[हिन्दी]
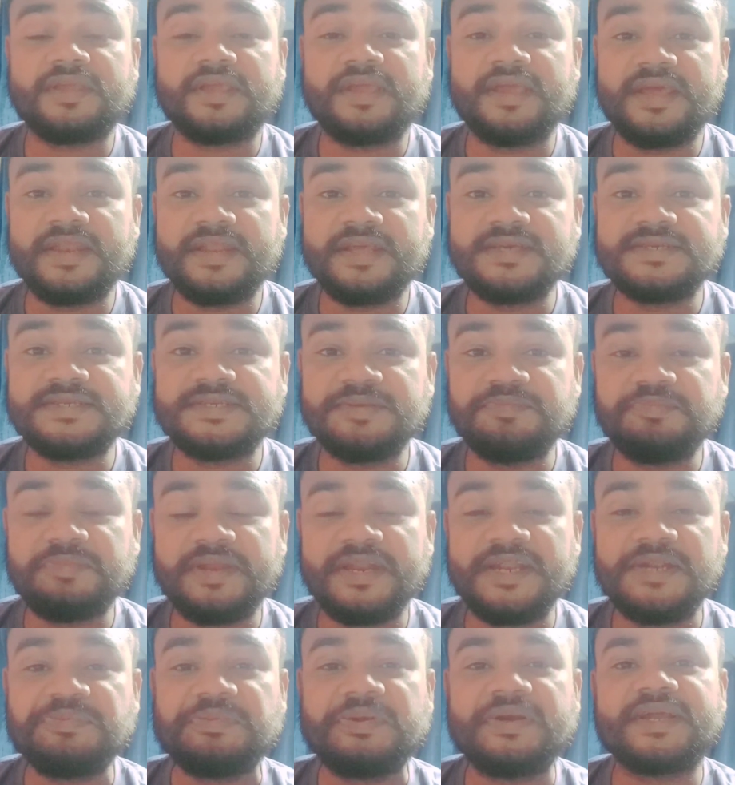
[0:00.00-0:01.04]
के एन के सिप
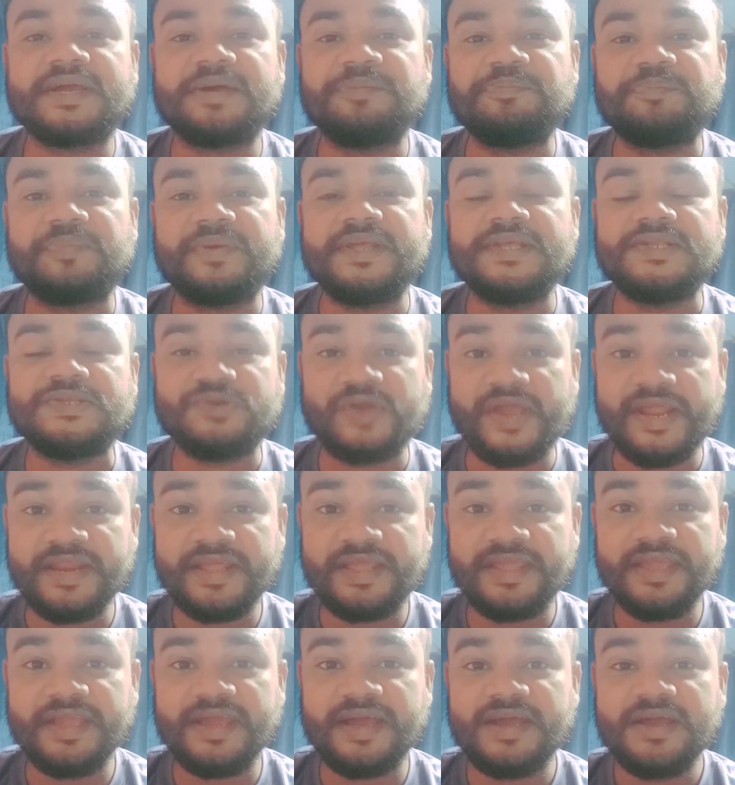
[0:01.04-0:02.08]
मैनेजमेंट कंपनी ज्वाइन
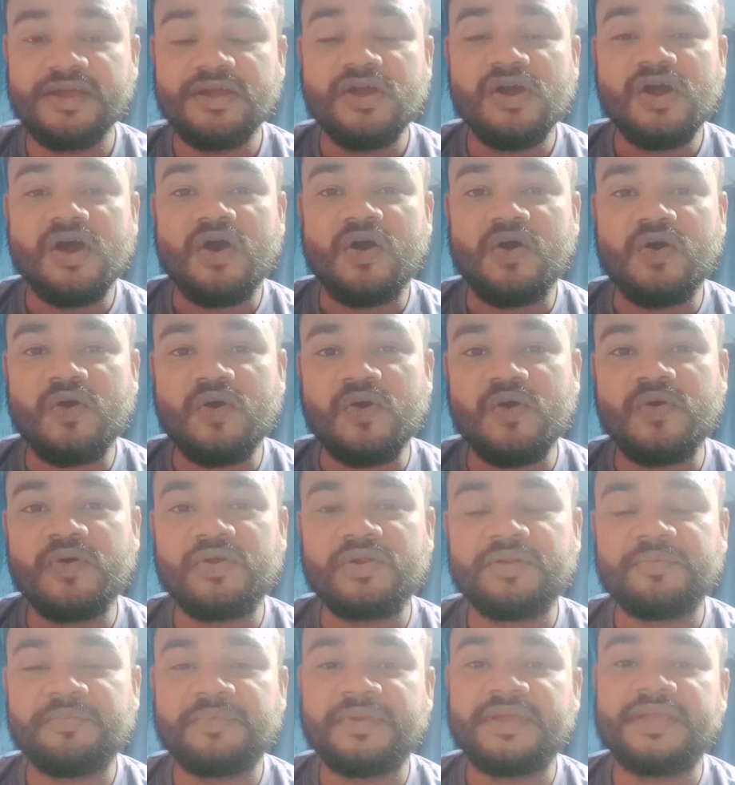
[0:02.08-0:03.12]
किया
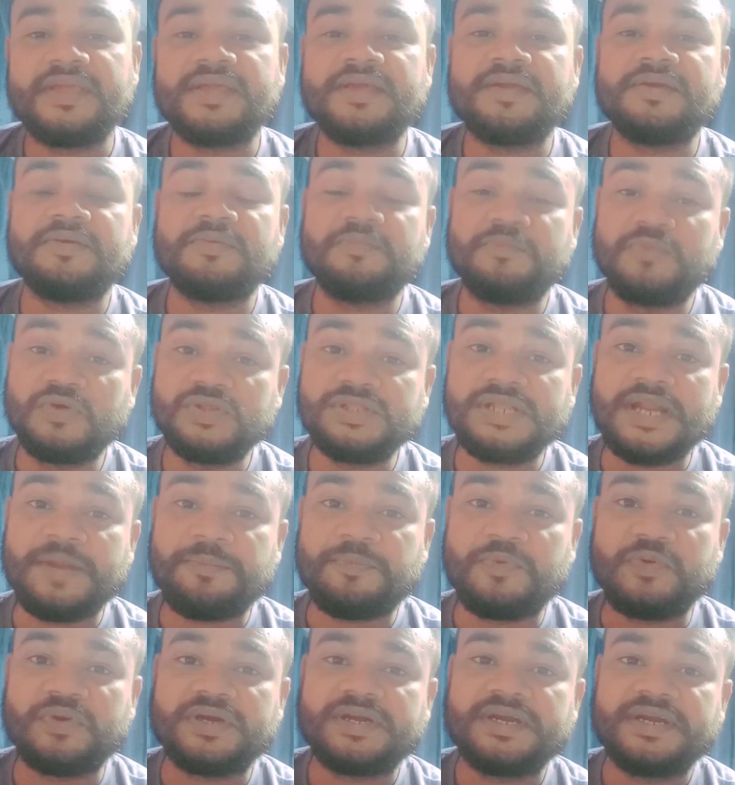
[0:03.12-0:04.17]
और भी मुंद्रा
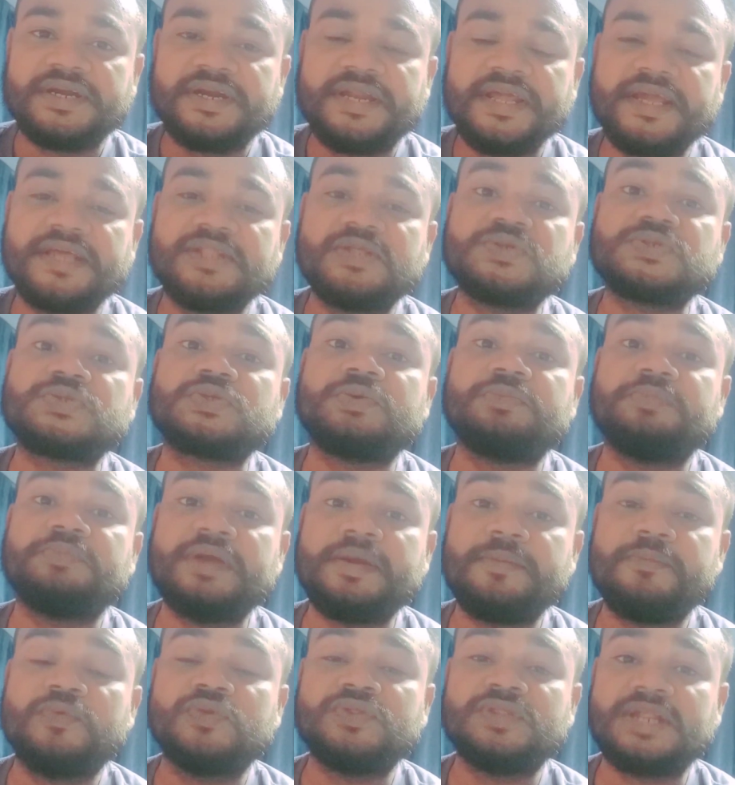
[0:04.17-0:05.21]
पोर्ट ठीक है दोस्तों
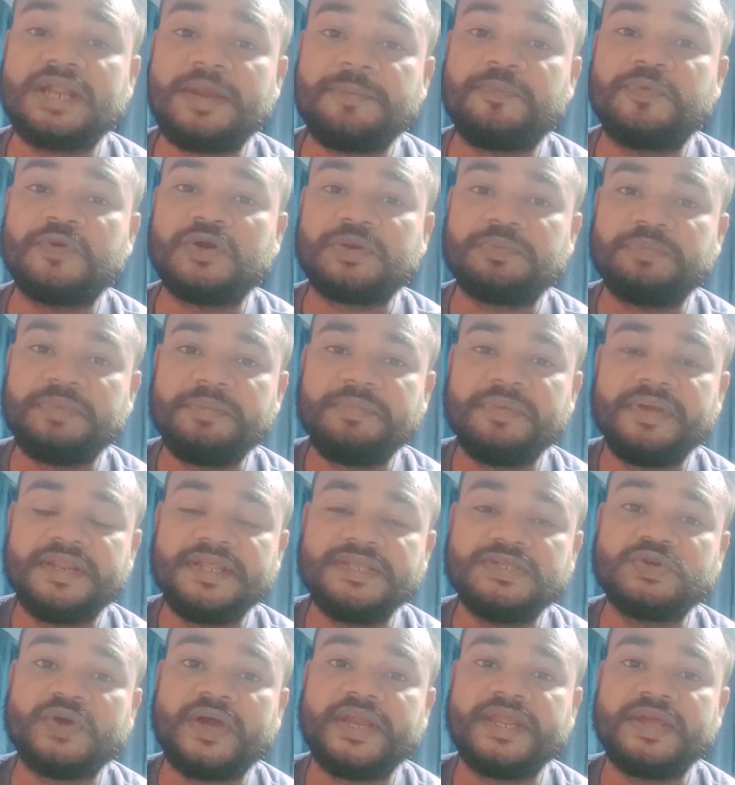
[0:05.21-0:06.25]
मैं मुंद्रा पोर्ट में मेरी
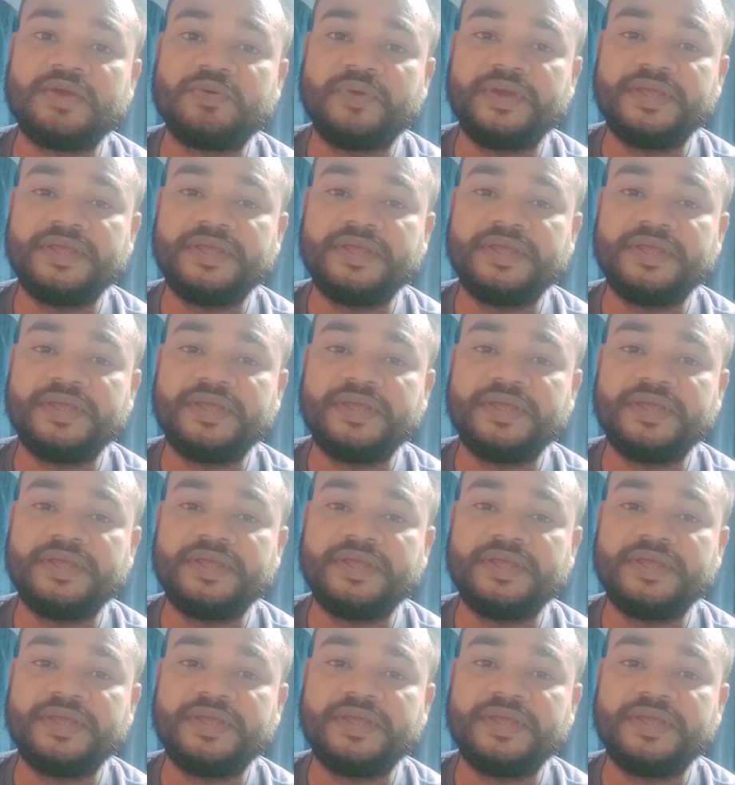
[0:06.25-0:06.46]
ज्वाइनिंग